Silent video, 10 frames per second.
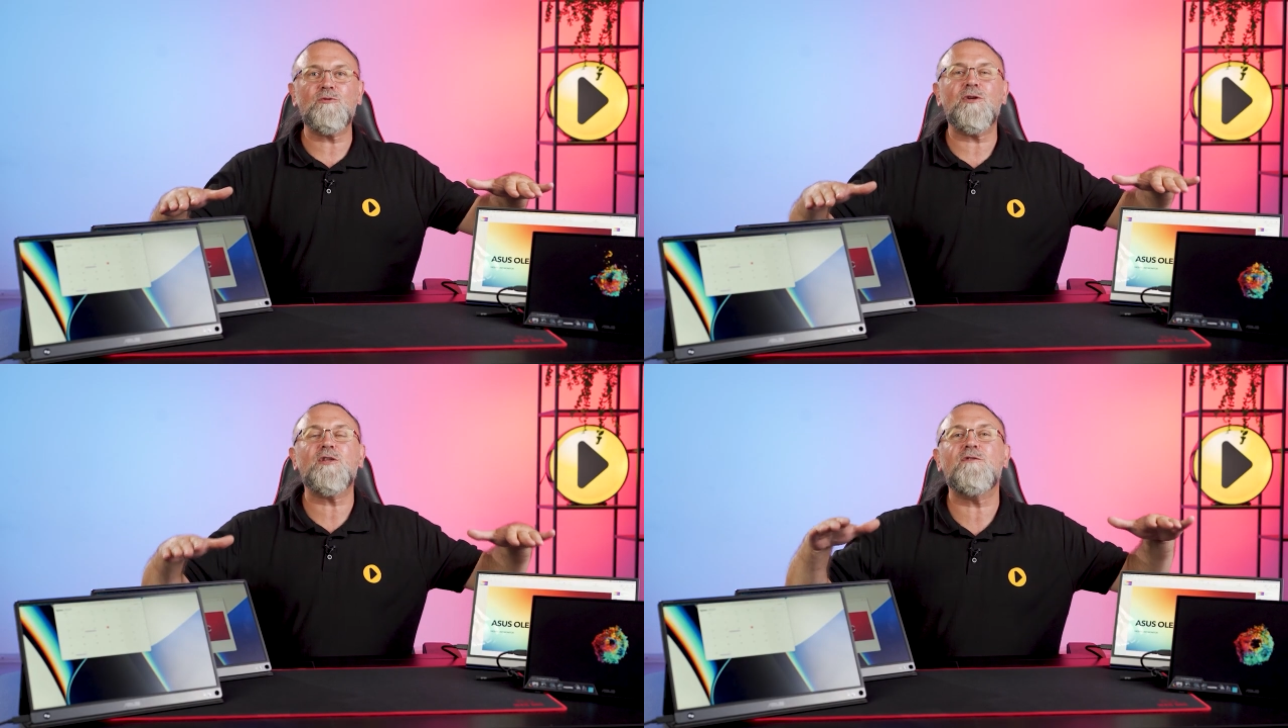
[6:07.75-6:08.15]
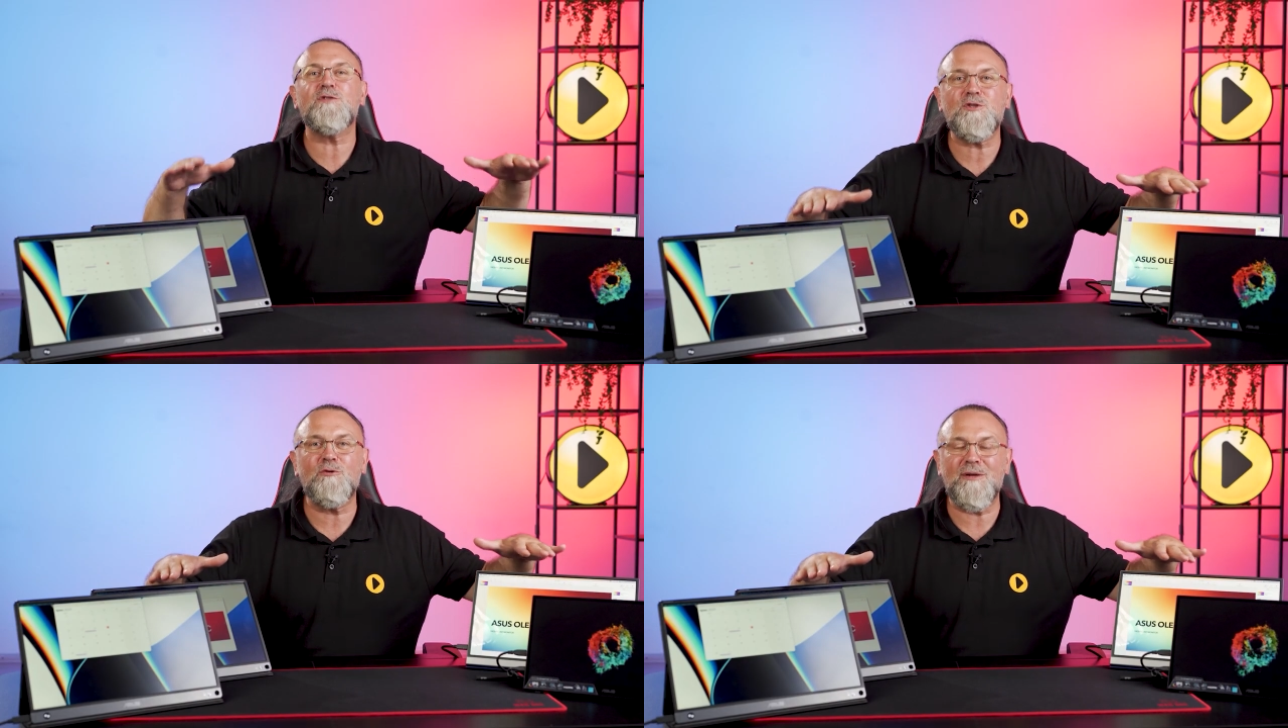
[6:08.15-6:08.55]
które
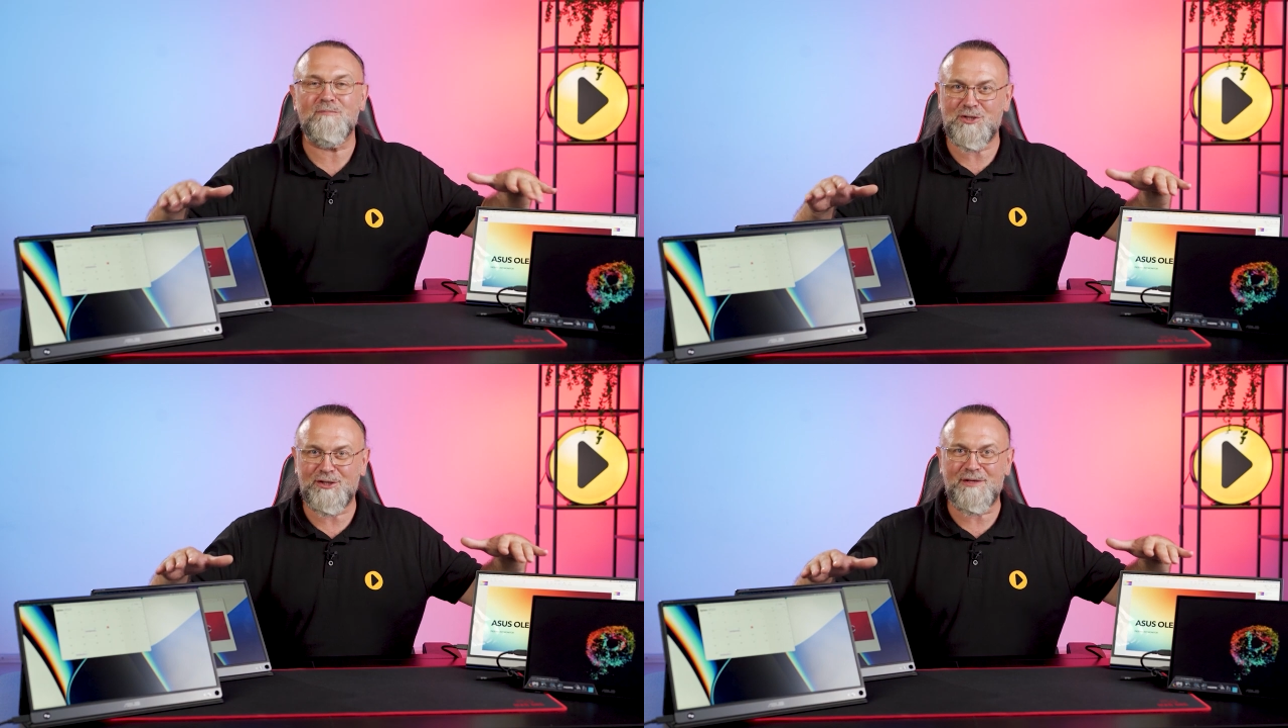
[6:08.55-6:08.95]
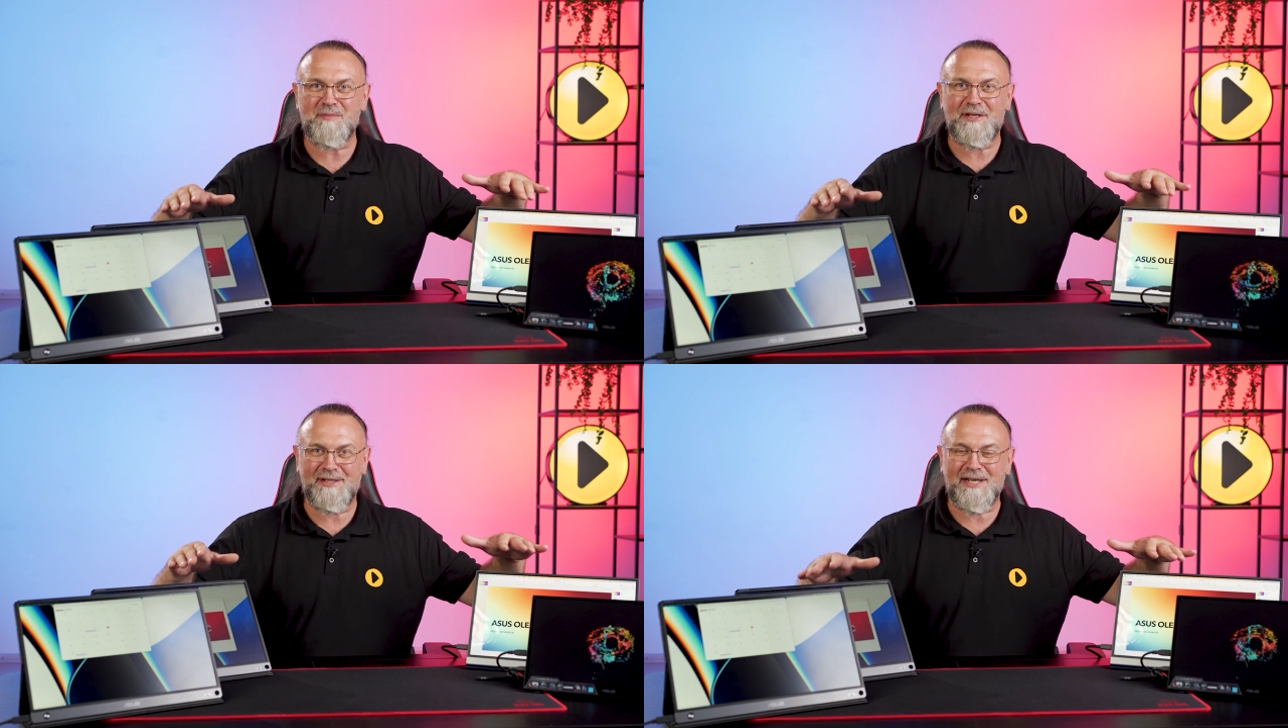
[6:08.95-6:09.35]
towarzyszą nam przy
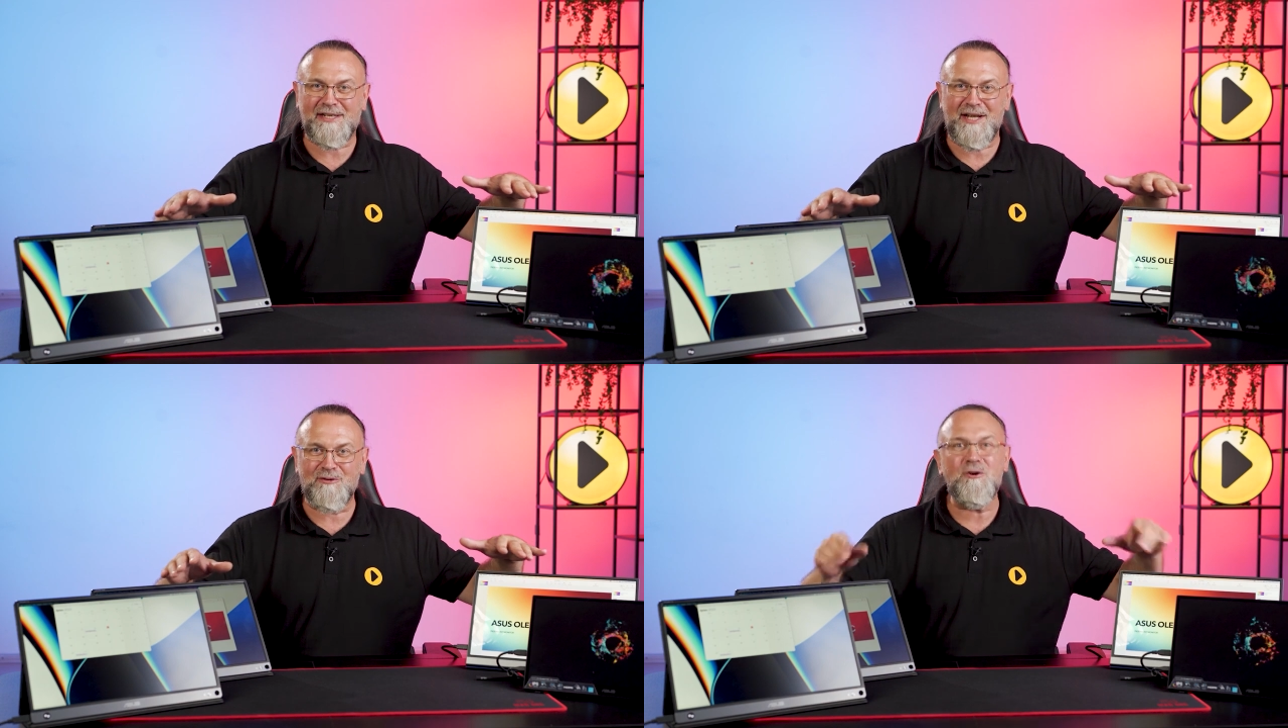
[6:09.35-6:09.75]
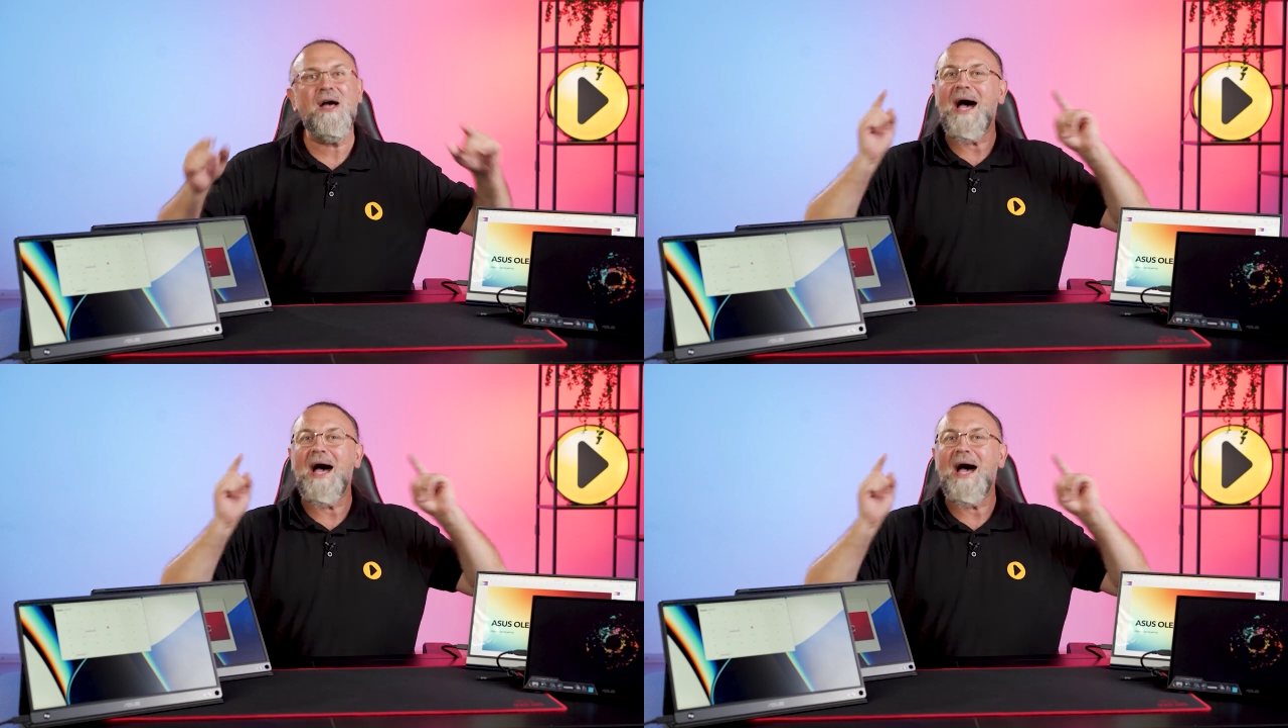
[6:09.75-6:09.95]
tym e, nagraniu,